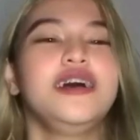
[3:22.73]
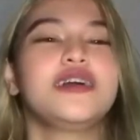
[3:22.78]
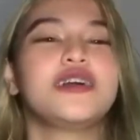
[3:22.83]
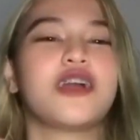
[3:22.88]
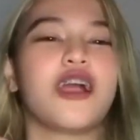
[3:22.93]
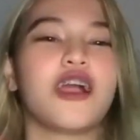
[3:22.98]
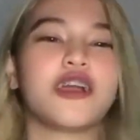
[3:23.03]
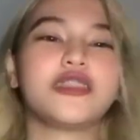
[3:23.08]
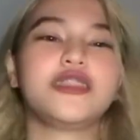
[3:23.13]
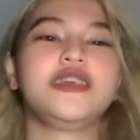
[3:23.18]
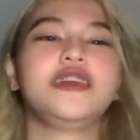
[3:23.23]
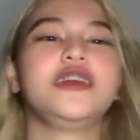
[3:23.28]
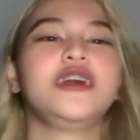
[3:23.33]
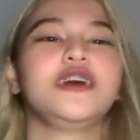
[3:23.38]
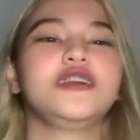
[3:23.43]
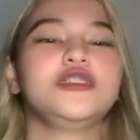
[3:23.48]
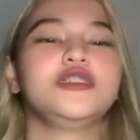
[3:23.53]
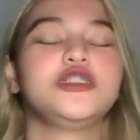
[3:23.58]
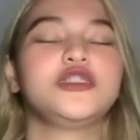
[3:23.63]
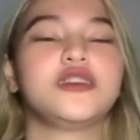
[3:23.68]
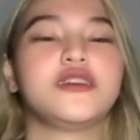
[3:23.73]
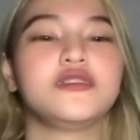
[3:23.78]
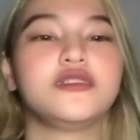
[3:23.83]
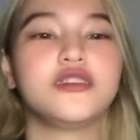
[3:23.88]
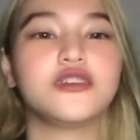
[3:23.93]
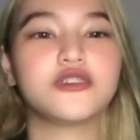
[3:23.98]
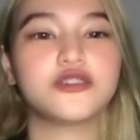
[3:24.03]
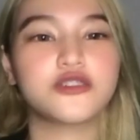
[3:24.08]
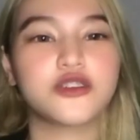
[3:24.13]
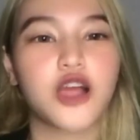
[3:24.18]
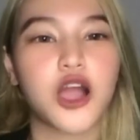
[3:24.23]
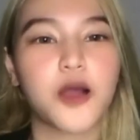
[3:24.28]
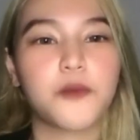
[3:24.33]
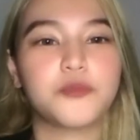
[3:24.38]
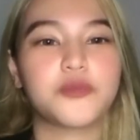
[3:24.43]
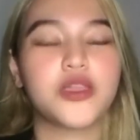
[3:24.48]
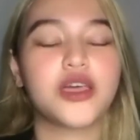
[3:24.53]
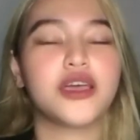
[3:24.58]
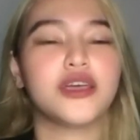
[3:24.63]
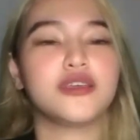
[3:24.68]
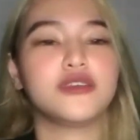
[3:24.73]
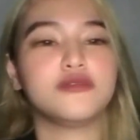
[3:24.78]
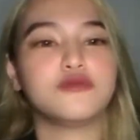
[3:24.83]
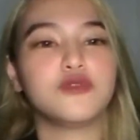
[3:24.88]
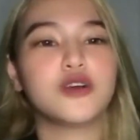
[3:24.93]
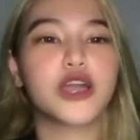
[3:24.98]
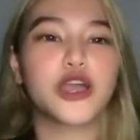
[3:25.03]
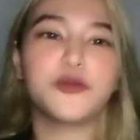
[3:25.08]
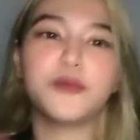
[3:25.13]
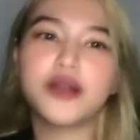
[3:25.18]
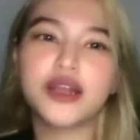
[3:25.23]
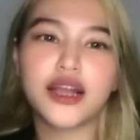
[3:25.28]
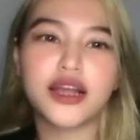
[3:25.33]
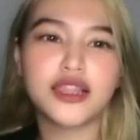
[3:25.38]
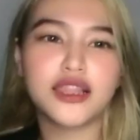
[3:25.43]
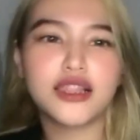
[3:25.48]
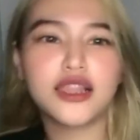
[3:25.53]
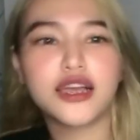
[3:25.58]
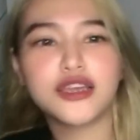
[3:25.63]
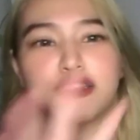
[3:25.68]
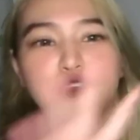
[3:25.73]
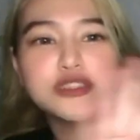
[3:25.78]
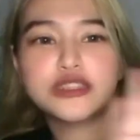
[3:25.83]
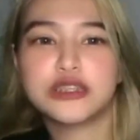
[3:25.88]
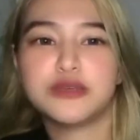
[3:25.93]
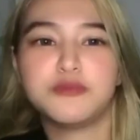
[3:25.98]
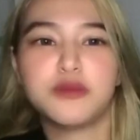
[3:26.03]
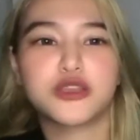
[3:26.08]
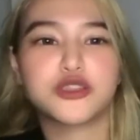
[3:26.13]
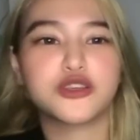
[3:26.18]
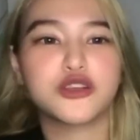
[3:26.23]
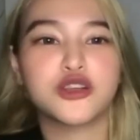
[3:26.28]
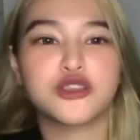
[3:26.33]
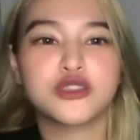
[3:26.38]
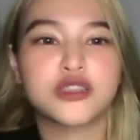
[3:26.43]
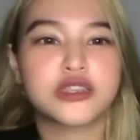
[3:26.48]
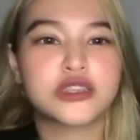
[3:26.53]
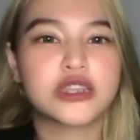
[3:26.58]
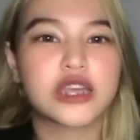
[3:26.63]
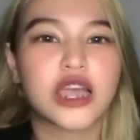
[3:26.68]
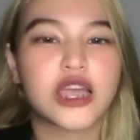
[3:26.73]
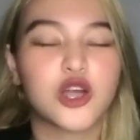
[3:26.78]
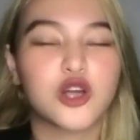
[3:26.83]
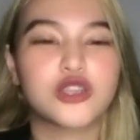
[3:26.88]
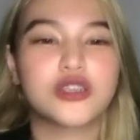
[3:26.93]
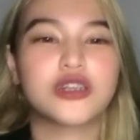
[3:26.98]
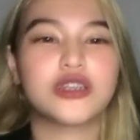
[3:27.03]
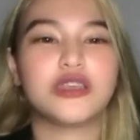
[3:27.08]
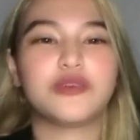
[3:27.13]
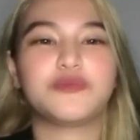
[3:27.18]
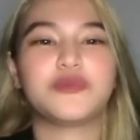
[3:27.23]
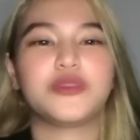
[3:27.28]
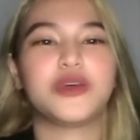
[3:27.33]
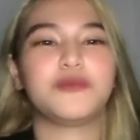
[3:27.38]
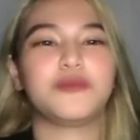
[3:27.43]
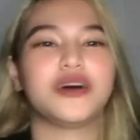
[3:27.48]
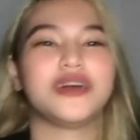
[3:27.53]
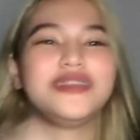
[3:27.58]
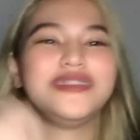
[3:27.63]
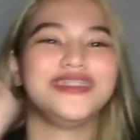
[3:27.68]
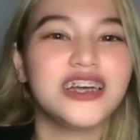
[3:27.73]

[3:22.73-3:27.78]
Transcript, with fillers: cardigan siya na cropped and huwag kayo mag-alala yung si Better on the Try on clip naman.